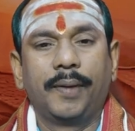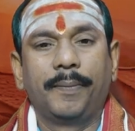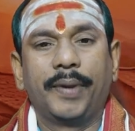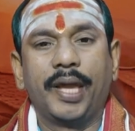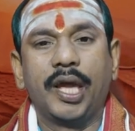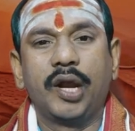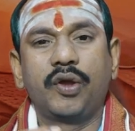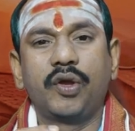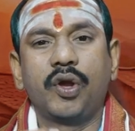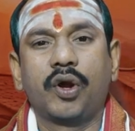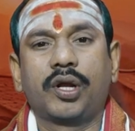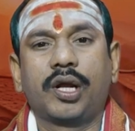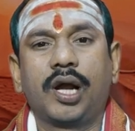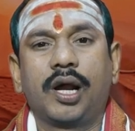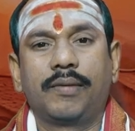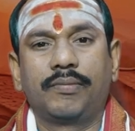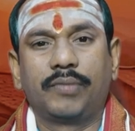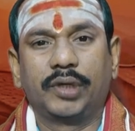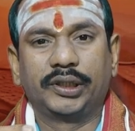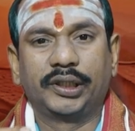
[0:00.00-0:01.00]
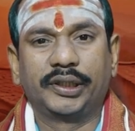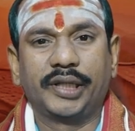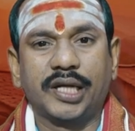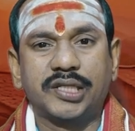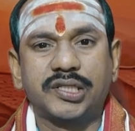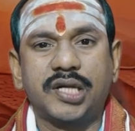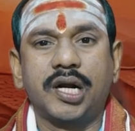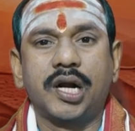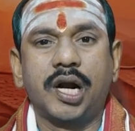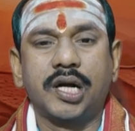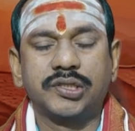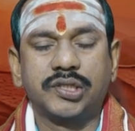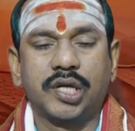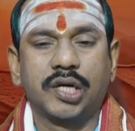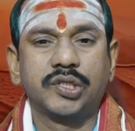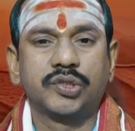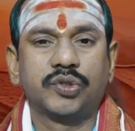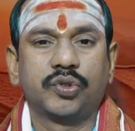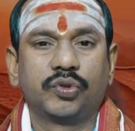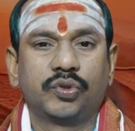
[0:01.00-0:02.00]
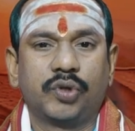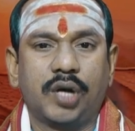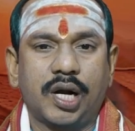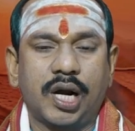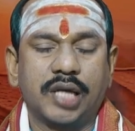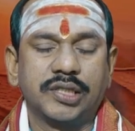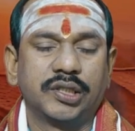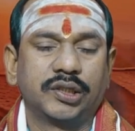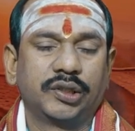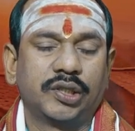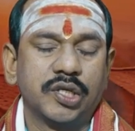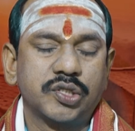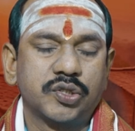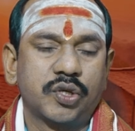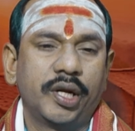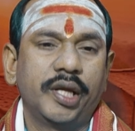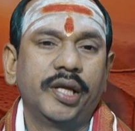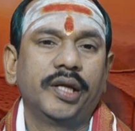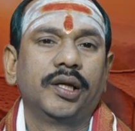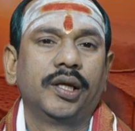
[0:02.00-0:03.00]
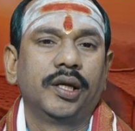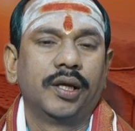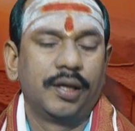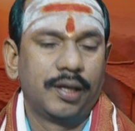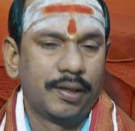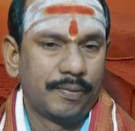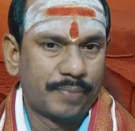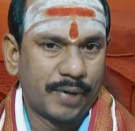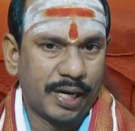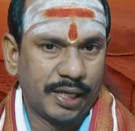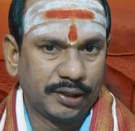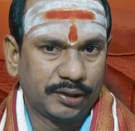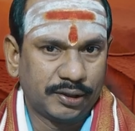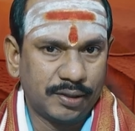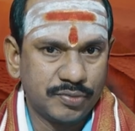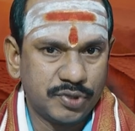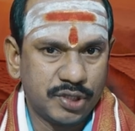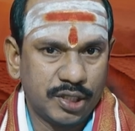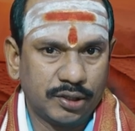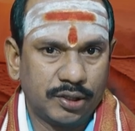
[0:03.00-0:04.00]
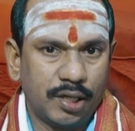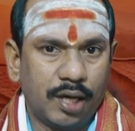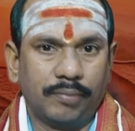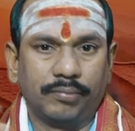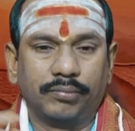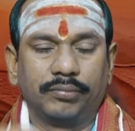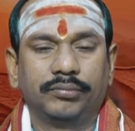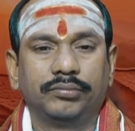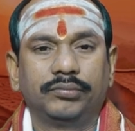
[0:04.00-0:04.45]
పేరు యొక్క మొదటి అక్షరాన్ని అనుసరిస్తూ ఆ రాశిని తెలుసుకునే ప్రయత్నం చేద్దాం